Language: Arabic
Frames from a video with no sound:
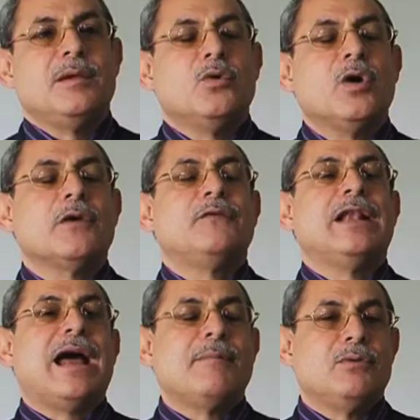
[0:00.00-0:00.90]
بيوقف
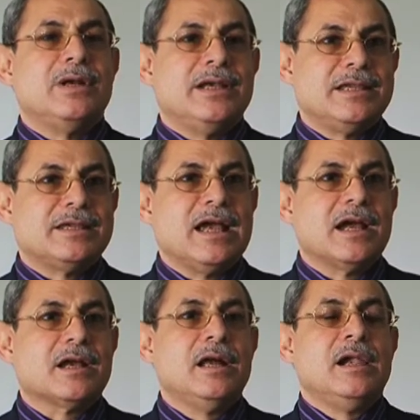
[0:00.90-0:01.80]
العمل
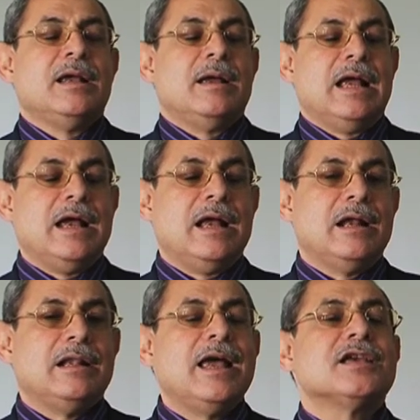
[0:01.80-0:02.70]
والإنتاج
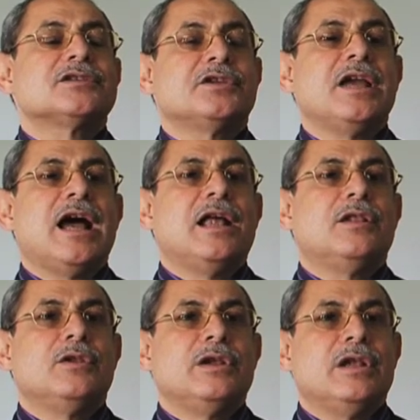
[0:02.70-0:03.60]
آه، لا يستطيع
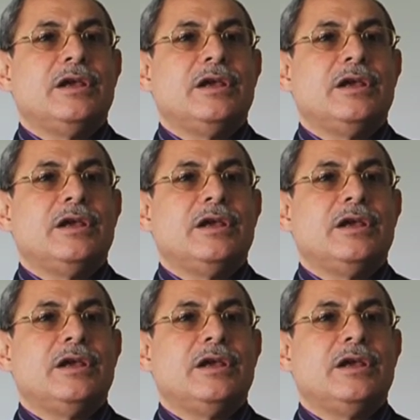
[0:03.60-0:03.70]
أن